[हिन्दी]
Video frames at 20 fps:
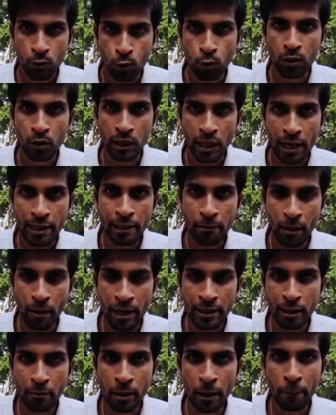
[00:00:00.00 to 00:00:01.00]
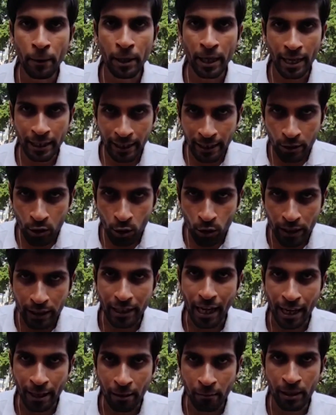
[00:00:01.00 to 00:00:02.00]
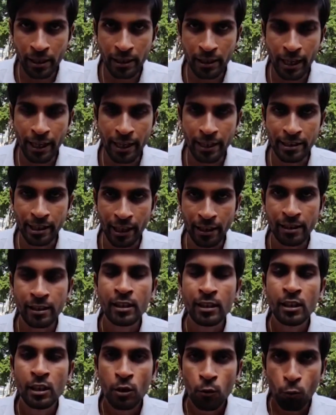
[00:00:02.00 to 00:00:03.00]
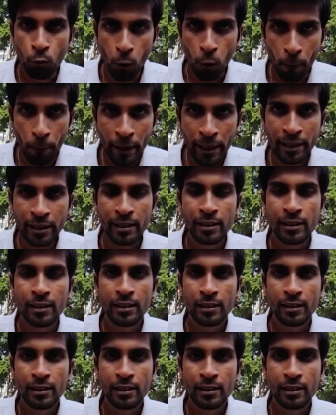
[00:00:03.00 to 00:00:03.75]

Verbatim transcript: दूसरा डिमांड हमने पढ़ा कि जो रिटायरमेंट का एज है वो भी